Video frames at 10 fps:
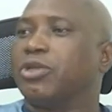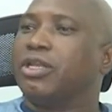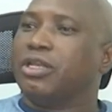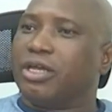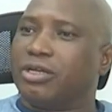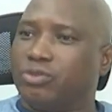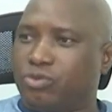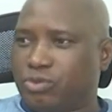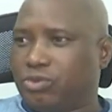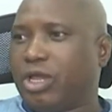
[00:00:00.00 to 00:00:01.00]
prennent leurs
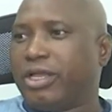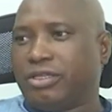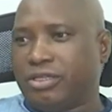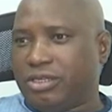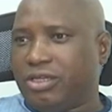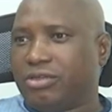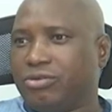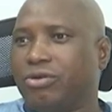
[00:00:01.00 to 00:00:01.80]
ressources en Guinée.